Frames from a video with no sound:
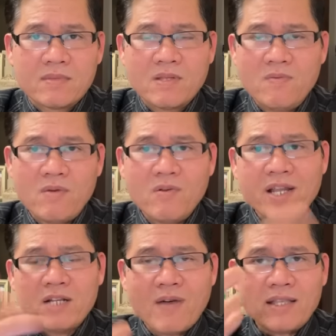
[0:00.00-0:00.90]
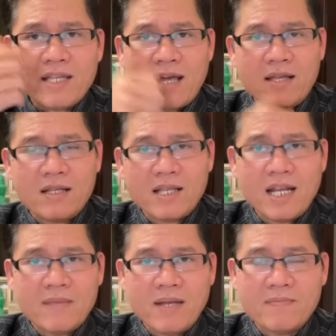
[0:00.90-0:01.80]
đúng không có liên quan tới nhà gia
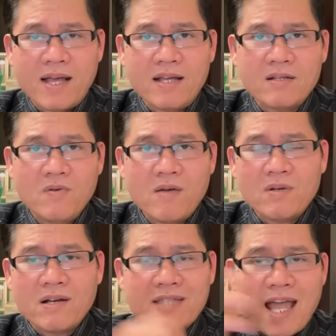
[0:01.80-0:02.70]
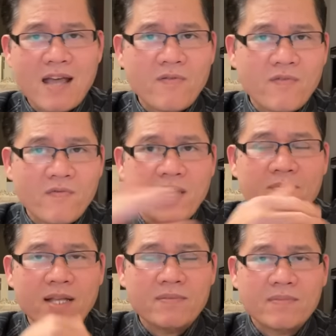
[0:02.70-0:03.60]
đình mình mà đúng không người ta no. vì
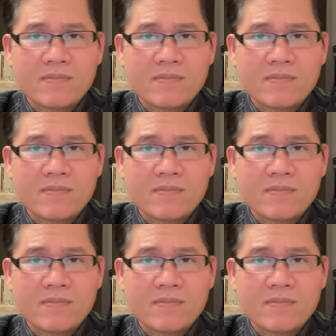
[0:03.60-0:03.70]
mình